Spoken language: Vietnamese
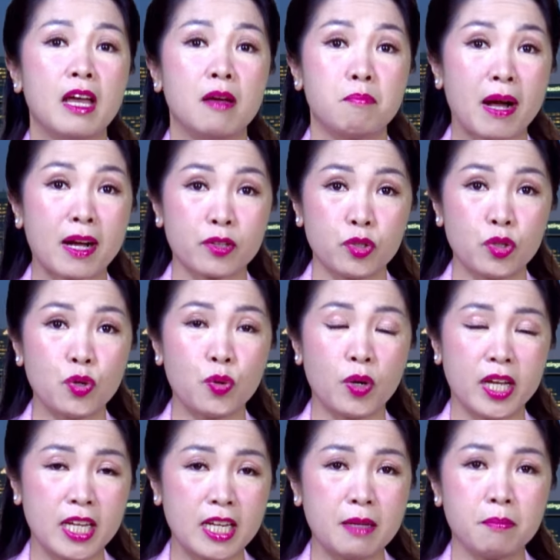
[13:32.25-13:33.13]
Mặc dù
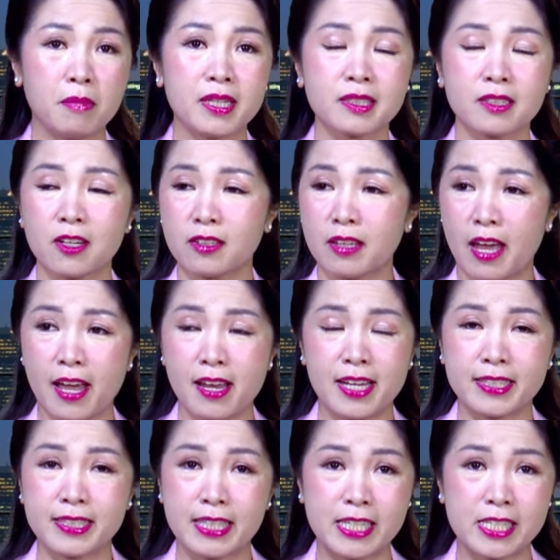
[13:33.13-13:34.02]
là Elon Musk có thể
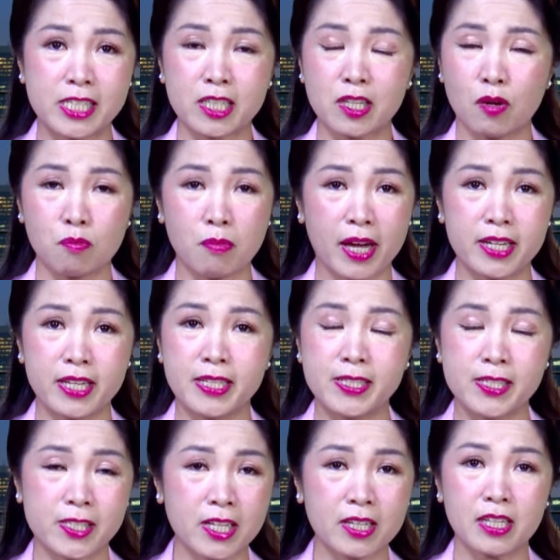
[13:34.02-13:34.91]
là chỉ trích ông Biden
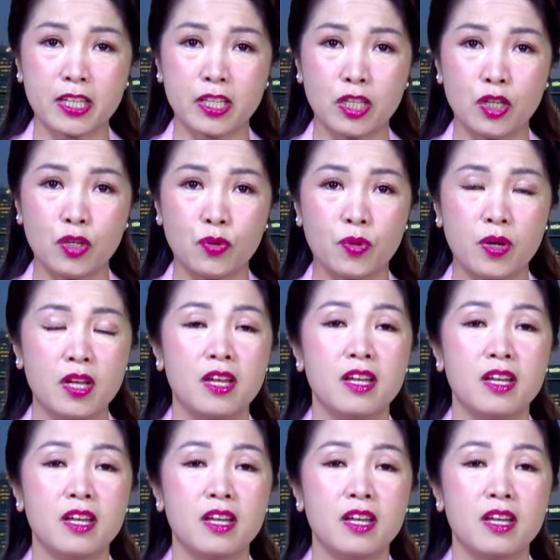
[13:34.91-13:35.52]
rất là nhiều,